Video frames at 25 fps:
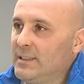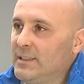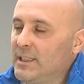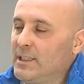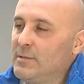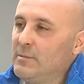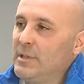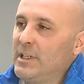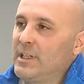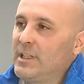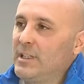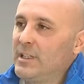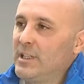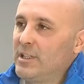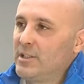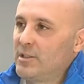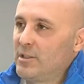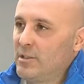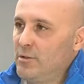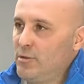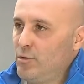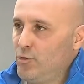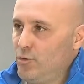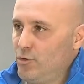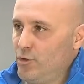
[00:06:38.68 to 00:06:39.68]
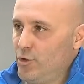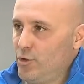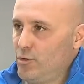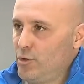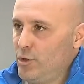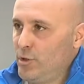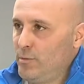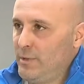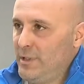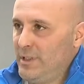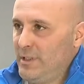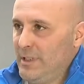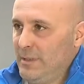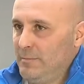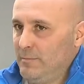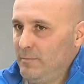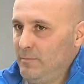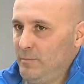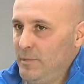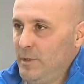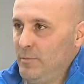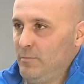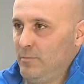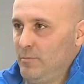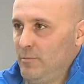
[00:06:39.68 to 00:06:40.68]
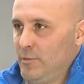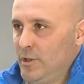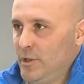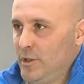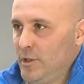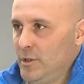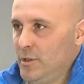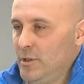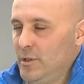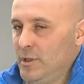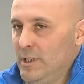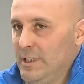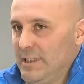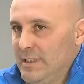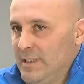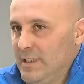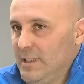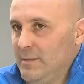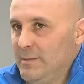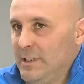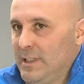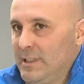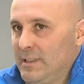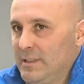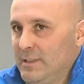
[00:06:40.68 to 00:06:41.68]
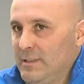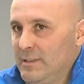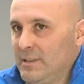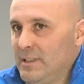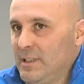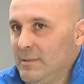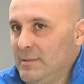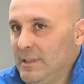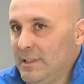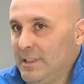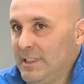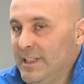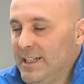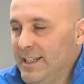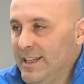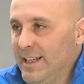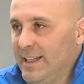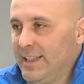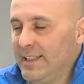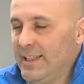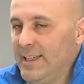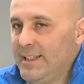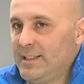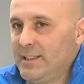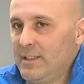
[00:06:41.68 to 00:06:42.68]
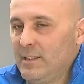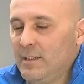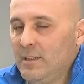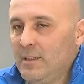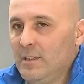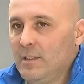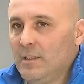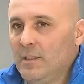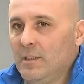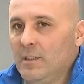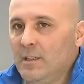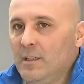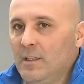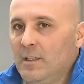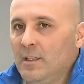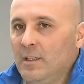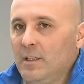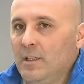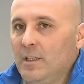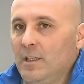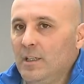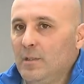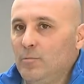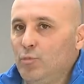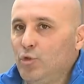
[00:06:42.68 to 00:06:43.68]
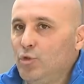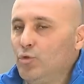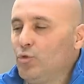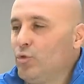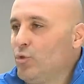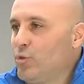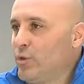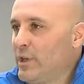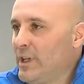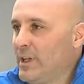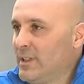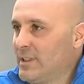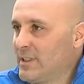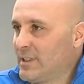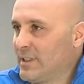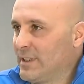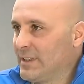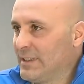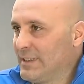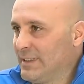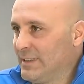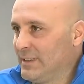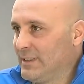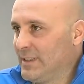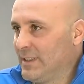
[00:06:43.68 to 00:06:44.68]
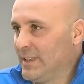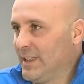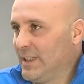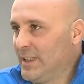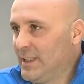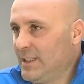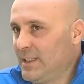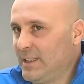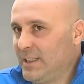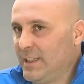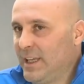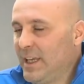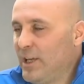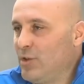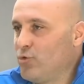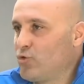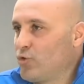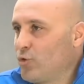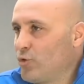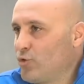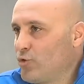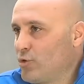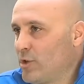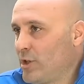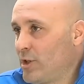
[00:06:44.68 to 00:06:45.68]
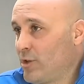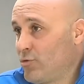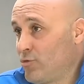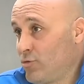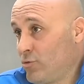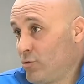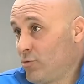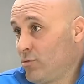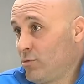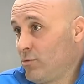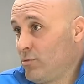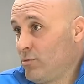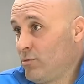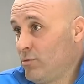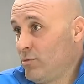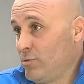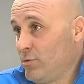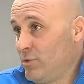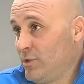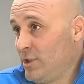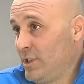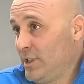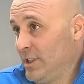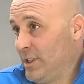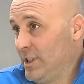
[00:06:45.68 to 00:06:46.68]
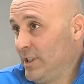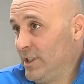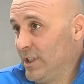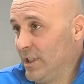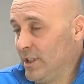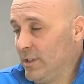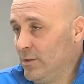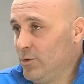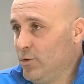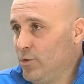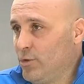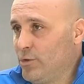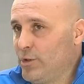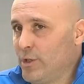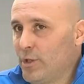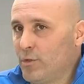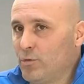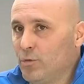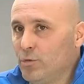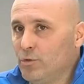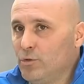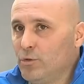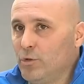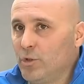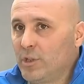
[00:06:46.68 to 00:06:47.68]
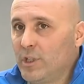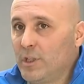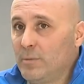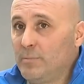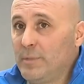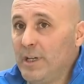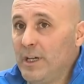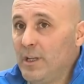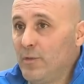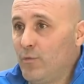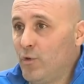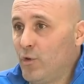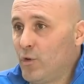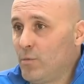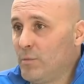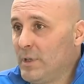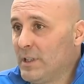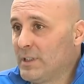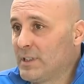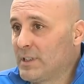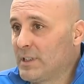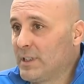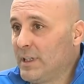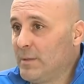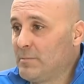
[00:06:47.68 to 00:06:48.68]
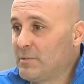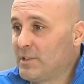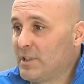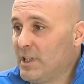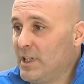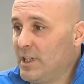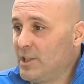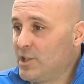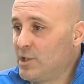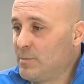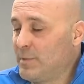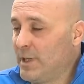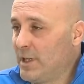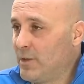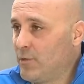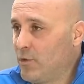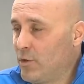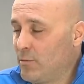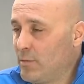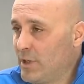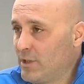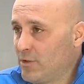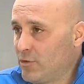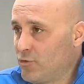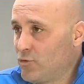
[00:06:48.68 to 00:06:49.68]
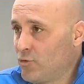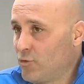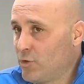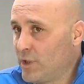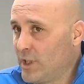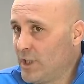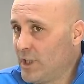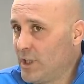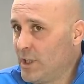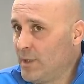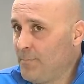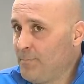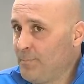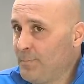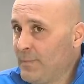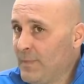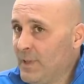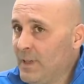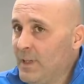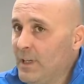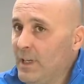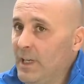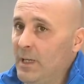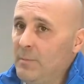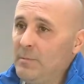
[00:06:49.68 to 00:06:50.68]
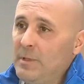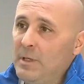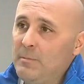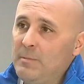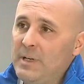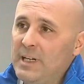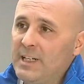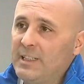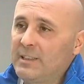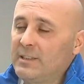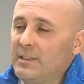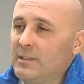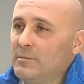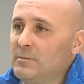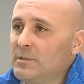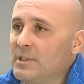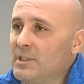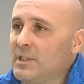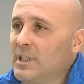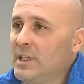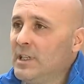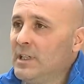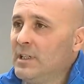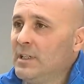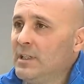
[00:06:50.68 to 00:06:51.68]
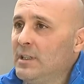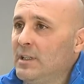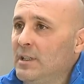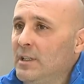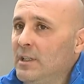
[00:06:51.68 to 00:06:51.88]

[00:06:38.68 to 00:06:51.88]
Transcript: takım arkadaşlarına örnek olabilen bir e, aslında baktığınız zaman karakter. E, bunu doğru yansıttığında da genç oyunculara çok ciddi şekilde örnek oluyor ki performansı hem saha içi performansı çok iyi hem de baktığımızda